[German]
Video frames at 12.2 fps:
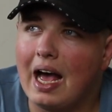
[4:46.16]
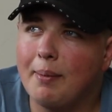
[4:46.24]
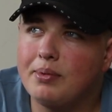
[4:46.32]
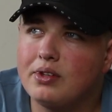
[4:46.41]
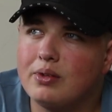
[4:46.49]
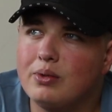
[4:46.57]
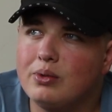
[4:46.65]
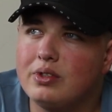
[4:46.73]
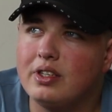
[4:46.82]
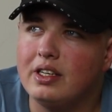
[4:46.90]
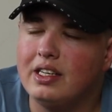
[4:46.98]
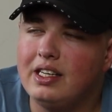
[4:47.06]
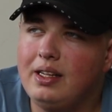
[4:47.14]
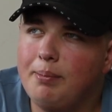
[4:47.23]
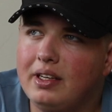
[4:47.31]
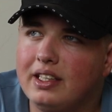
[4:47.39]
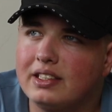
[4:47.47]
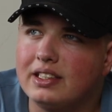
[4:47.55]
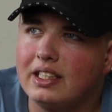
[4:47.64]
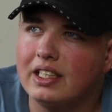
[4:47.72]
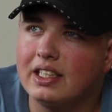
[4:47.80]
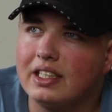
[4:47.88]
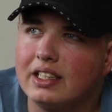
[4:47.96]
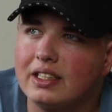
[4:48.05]
absolute
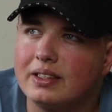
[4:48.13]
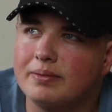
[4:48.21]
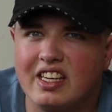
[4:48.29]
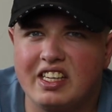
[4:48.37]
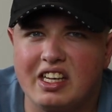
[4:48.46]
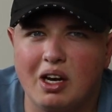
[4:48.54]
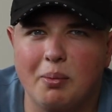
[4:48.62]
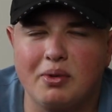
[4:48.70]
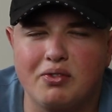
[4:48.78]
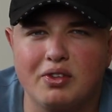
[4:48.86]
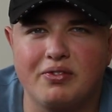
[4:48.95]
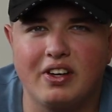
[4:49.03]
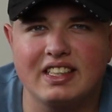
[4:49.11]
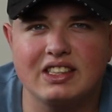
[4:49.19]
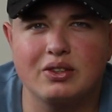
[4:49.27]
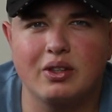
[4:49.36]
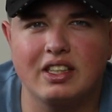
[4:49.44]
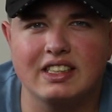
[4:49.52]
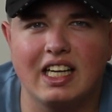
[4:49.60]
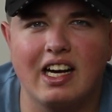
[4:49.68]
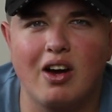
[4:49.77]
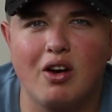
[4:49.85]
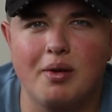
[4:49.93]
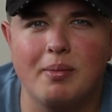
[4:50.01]
Lieblingsserie, ich glaube, ich würde fast sogar
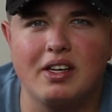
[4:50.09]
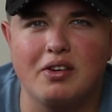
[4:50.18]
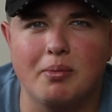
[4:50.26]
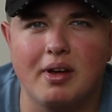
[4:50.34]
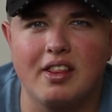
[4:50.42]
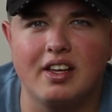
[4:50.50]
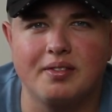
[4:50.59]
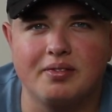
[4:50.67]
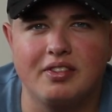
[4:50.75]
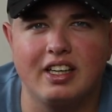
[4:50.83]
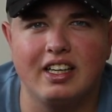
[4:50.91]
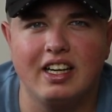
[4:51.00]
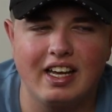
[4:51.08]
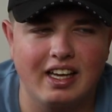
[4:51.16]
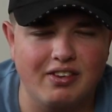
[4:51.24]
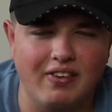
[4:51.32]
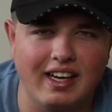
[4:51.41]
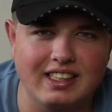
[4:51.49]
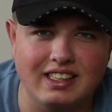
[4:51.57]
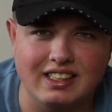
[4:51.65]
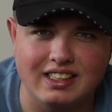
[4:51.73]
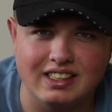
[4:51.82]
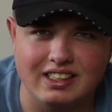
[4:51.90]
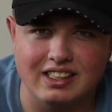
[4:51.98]
sagen How I Met Your Mother. Weil ich weiß,
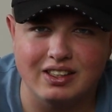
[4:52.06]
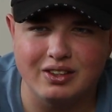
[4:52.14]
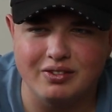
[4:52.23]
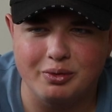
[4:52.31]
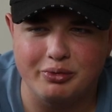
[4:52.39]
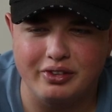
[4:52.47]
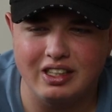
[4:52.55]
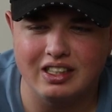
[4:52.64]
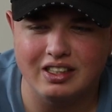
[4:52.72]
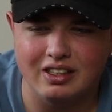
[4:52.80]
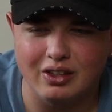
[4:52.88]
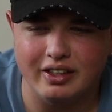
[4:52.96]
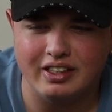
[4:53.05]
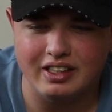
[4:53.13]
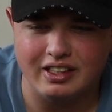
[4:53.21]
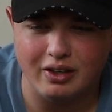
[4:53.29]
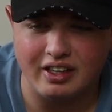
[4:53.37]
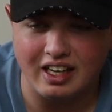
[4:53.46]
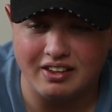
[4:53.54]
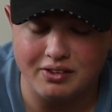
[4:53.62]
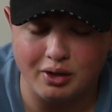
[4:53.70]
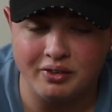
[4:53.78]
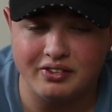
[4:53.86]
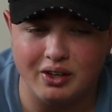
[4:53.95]
es ist irgendwie viele Leute, ich höre ganz
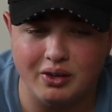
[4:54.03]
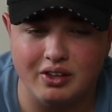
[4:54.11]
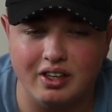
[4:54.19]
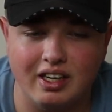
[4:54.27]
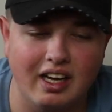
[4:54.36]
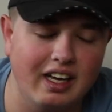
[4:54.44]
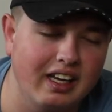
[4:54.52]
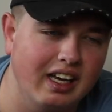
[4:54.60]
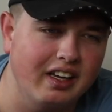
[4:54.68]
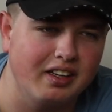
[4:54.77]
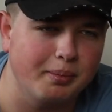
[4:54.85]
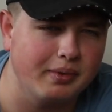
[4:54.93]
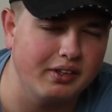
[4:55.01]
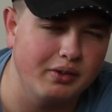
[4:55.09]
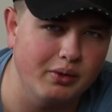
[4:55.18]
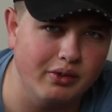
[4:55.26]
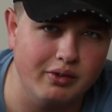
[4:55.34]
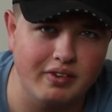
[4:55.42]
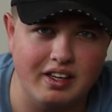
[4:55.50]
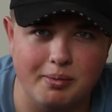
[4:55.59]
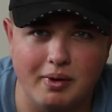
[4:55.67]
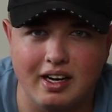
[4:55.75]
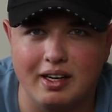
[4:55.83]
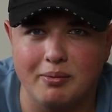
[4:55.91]
oft auch, ah ja, ich habe das nur so, wenn
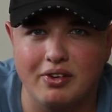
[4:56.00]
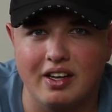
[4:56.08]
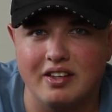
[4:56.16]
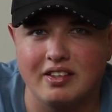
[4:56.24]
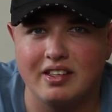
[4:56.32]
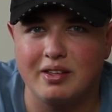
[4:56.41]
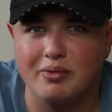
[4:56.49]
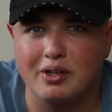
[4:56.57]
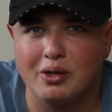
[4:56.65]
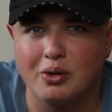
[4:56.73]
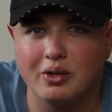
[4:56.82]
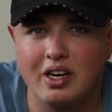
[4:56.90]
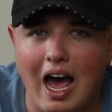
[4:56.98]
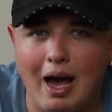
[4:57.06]
es mal im Fernsehen lief, geguckt.